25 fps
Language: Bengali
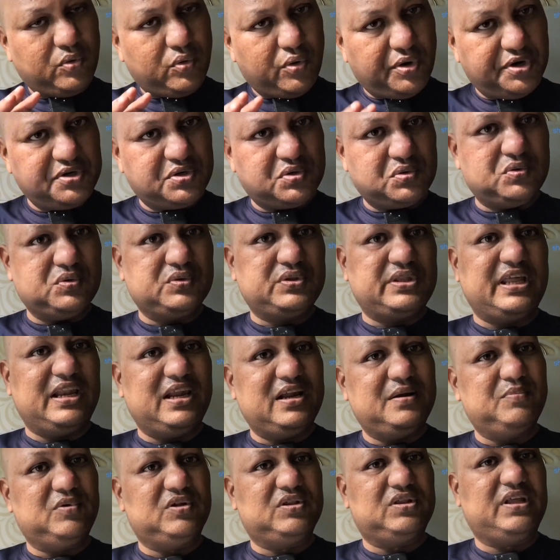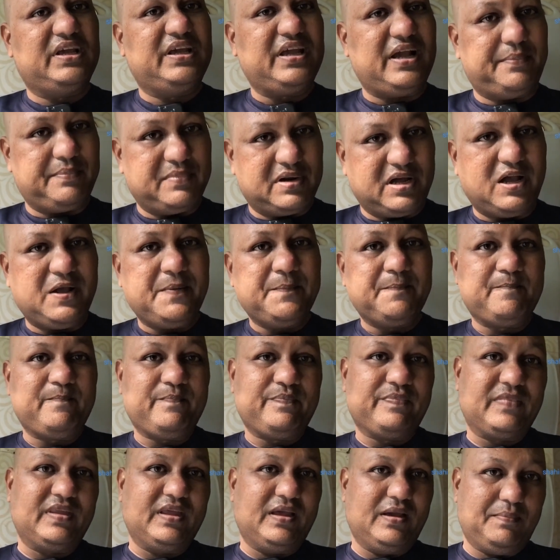ওইটুকু তেলের মধ্যেই আমরা
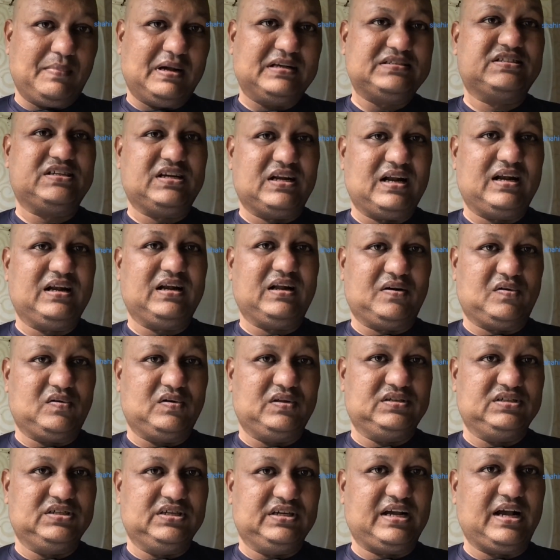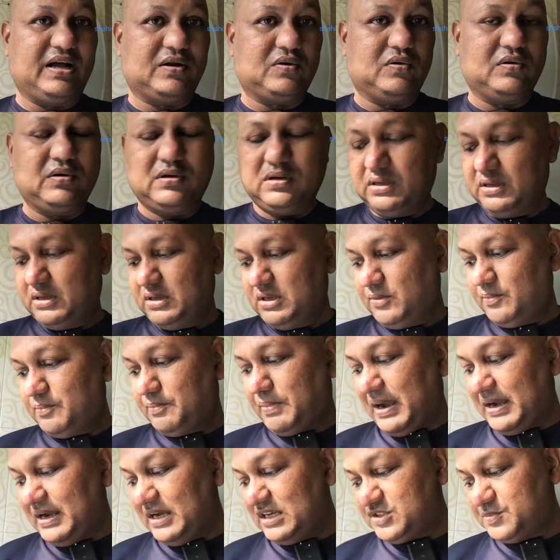এই মাছটা রান্না করেছি কারণ
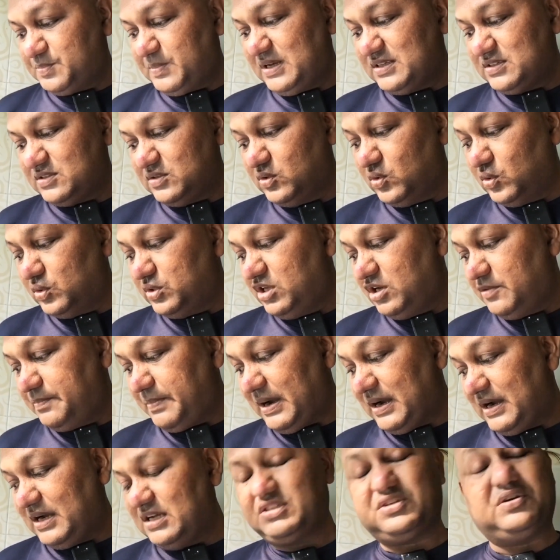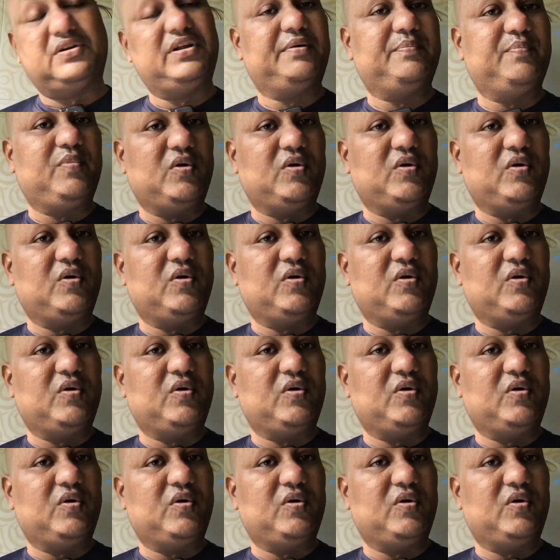পাঙাশ মাছ নদীর পাঙাশ অনেক